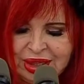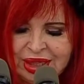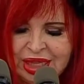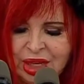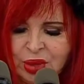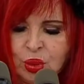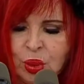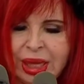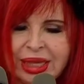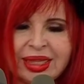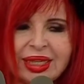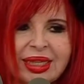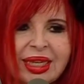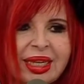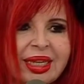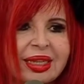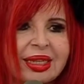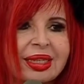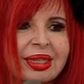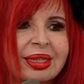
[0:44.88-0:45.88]
de
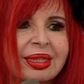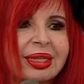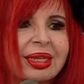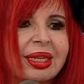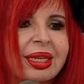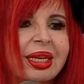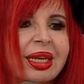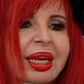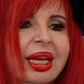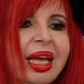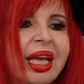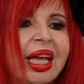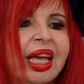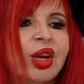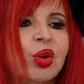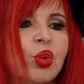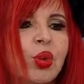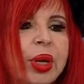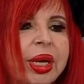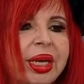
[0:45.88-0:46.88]
cualquier
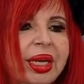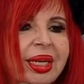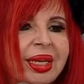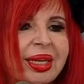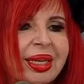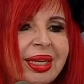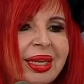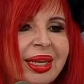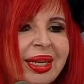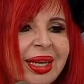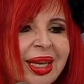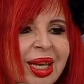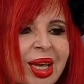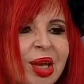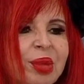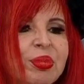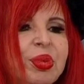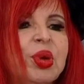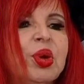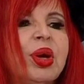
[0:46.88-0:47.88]
héroe.
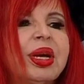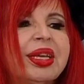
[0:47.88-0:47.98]
Pero